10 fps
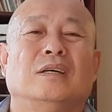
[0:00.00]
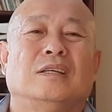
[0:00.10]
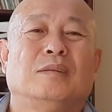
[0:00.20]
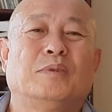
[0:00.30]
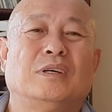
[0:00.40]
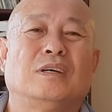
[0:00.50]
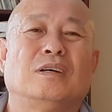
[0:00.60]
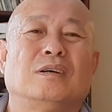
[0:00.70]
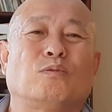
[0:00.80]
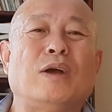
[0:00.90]
那
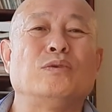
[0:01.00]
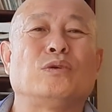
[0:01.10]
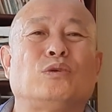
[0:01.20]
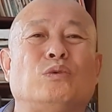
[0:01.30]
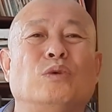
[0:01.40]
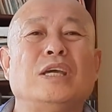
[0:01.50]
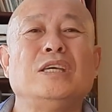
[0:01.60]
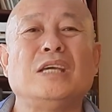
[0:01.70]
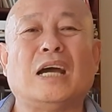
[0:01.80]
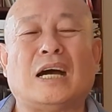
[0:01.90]
么关于学
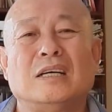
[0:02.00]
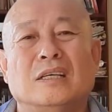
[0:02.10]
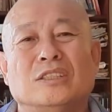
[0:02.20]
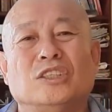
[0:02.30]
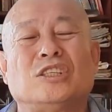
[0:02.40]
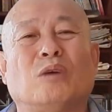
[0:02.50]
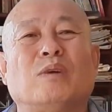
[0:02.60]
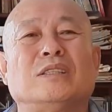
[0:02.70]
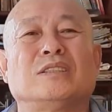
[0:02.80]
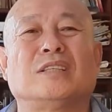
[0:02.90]
音啊，及相
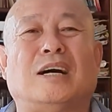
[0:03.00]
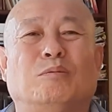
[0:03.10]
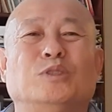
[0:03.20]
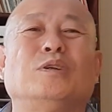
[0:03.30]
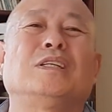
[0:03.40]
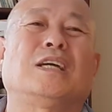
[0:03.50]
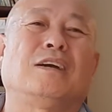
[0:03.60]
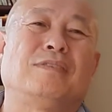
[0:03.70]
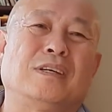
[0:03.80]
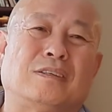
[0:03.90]
关的字啊，我们就跟大
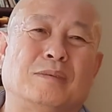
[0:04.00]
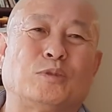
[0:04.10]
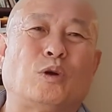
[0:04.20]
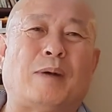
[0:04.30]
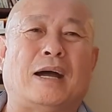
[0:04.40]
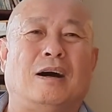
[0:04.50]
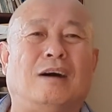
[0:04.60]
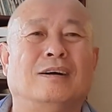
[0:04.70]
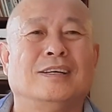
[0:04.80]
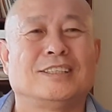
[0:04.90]
家分享这么多吧。
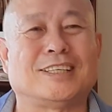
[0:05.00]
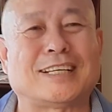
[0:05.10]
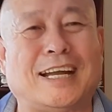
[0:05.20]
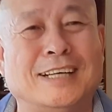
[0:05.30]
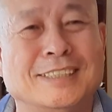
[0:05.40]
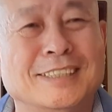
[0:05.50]
好，谢谢大家。